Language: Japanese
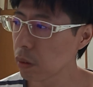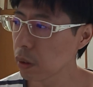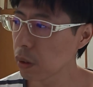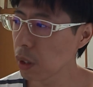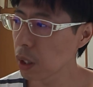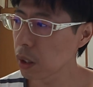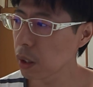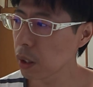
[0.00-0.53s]

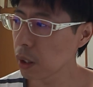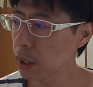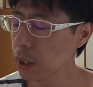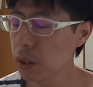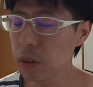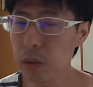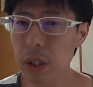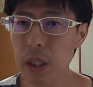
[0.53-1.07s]
だから、
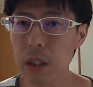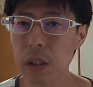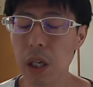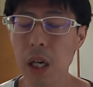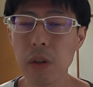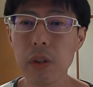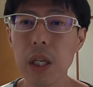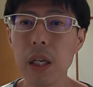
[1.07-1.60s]
一応ね、
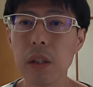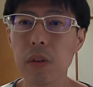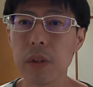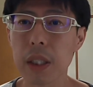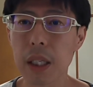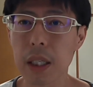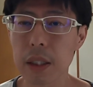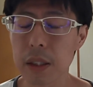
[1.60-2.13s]
アフリエイト
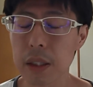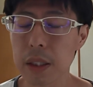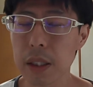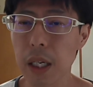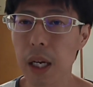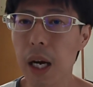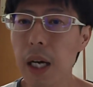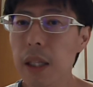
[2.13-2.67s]
に関し
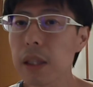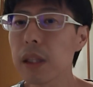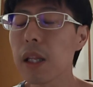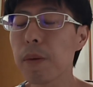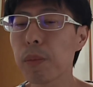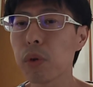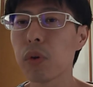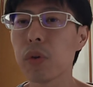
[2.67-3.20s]
て、買っ
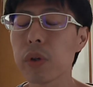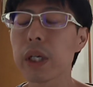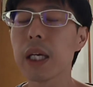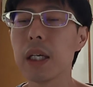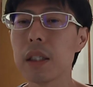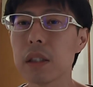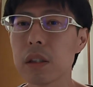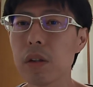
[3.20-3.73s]
たものの
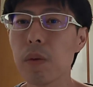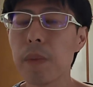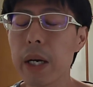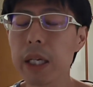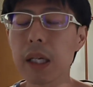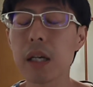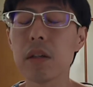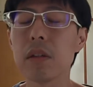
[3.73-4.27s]
ケースと
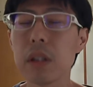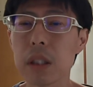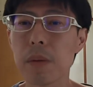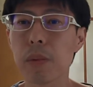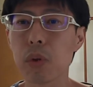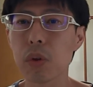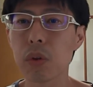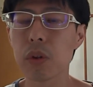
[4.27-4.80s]
売却した
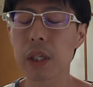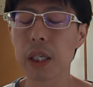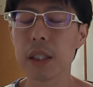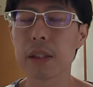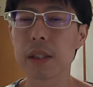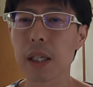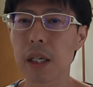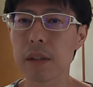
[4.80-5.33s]
ものの
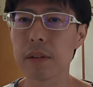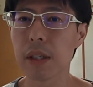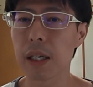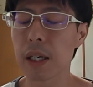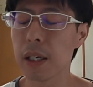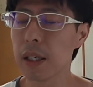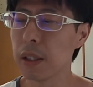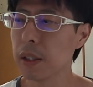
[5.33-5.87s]
ケースがあるか
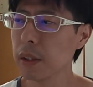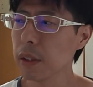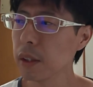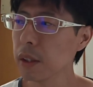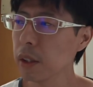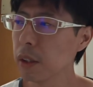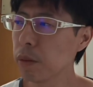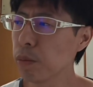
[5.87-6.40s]
ら、
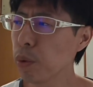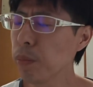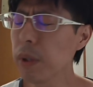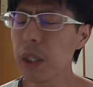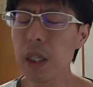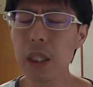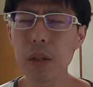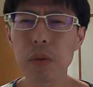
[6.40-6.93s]
もう
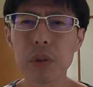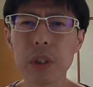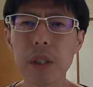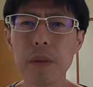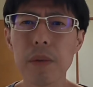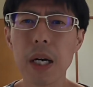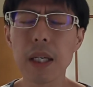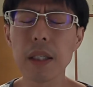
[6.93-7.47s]
見ていてこち
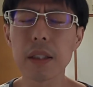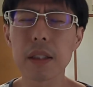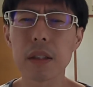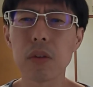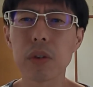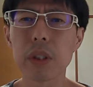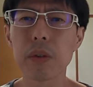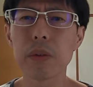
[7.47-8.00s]
らも話
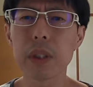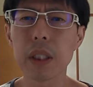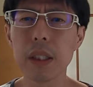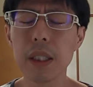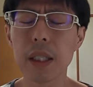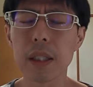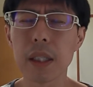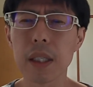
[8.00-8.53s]
ごちゃごちゃ
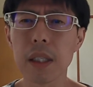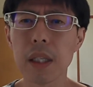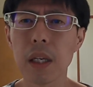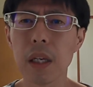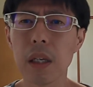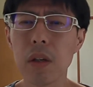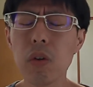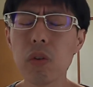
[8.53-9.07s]
になってき
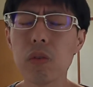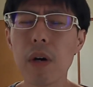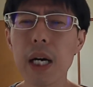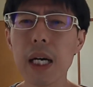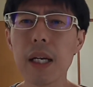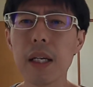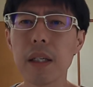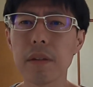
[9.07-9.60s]
て、よくわ
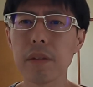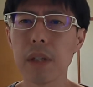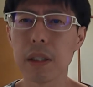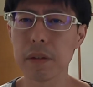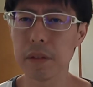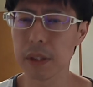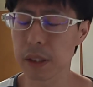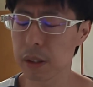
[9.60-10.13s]
からなくな
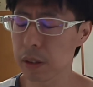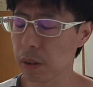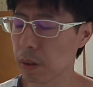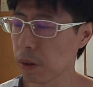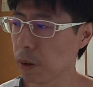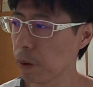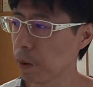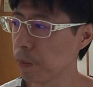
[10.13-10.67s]
るんです
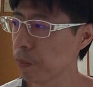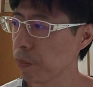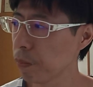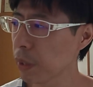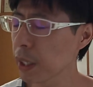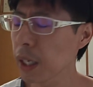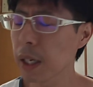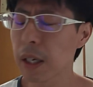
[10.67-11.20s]
よ。
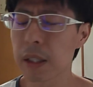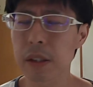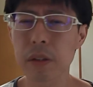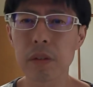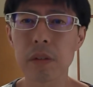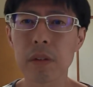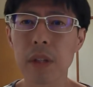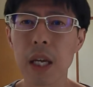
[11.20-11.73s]
また、
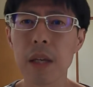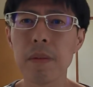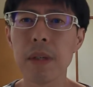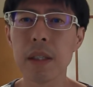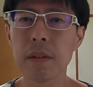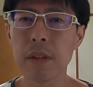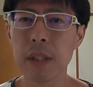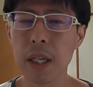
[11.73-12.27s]
その
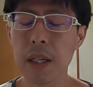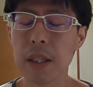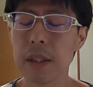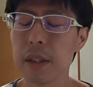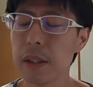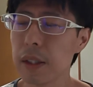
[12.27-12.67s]
タイミングで、